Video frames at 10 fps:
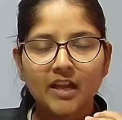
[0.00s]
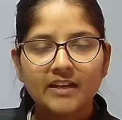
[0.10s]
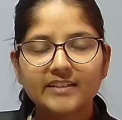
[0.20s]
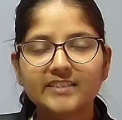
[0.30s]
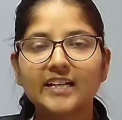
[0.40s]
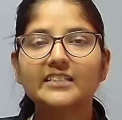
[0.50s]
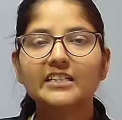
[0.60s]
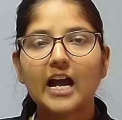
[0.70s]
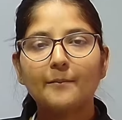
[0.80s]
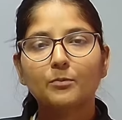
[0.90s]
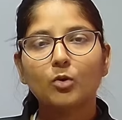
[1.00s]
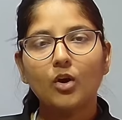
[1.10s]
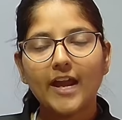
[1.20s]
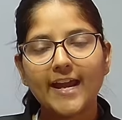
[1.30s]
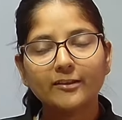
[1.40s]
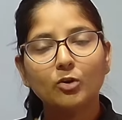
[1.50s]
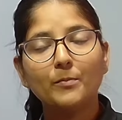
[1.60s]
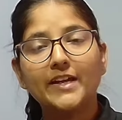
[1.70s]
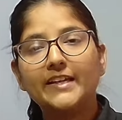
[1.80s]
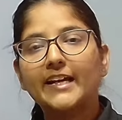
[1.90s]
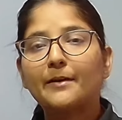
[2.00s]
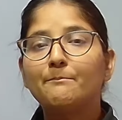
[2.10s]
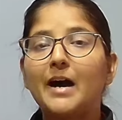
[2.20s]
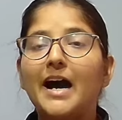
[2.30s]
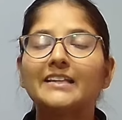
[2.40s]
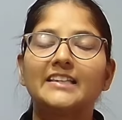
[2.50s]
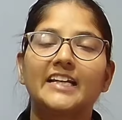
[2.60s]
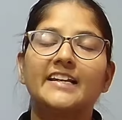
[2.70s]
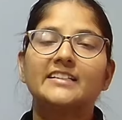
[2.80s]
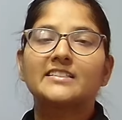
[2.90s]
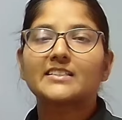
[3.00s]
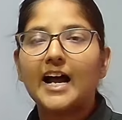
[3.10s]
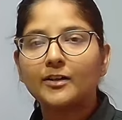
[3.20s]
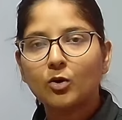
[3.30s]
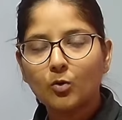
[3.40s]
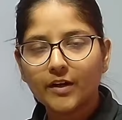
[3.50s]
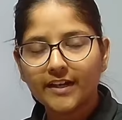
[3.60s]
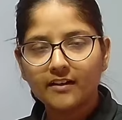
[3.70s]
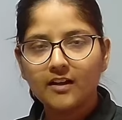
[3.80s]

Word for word: रिजल्ट्स आपको एक दो महीने के बाद दिखने स्टार्ट होंगे